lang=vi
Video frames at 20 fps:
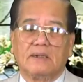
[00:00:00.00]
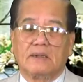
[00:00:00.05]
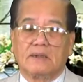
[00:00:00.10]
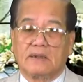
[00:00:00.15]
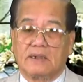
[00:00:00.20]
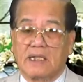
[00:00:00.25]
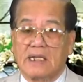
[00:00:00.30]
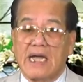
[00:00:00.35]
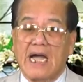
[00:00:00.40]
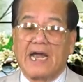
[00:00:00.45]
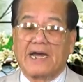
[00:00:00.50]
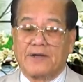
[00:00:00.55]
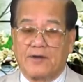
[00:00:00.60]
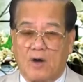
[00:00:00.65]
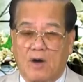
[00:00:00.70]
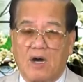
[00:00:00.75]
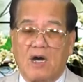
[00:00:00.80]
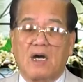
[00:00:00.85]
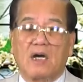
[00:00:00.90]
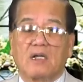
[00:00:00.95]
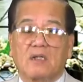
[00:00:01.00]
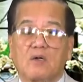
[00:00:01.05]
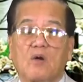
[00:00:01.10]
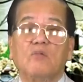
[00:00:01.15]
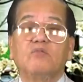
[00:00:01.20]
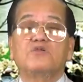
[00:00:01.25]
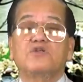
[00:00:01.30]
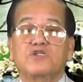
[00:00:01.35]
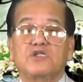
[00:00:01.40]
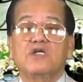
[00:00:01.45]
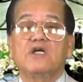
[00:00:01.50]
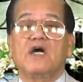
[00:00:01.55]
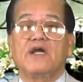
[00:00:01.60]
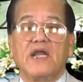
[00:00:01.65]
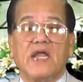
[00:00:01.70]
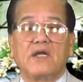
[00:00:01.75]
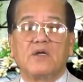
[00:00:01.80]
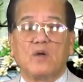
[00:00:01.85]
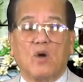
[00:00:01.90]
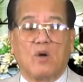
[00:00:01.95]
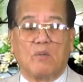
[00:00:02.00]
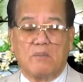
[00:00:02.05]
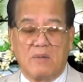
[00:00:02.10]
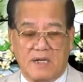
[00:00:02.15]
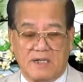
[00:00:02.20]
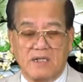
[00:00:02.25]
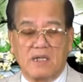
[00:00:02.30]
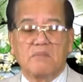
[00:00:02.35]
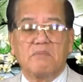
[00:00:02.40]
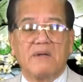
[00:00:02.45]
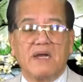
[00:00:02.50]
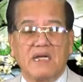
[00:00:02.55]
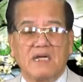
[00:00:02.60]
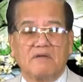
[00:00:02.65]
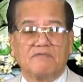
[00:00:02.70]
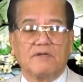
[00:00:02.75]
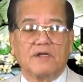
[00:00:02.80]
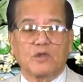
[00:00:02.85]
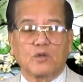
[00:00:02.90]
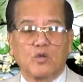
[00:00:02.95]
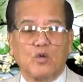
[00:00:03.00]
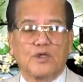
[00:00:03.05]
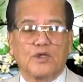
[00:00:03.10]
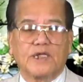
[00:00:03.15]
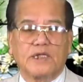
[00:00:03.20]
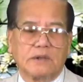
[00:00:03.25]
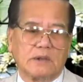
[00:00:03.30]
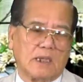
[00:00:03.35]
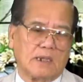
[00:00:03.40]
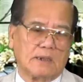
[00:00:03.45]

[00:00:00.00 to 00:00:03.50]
thì ngày đó cũng chưa đến độ mà nước Mỹ này phải thua thế giới.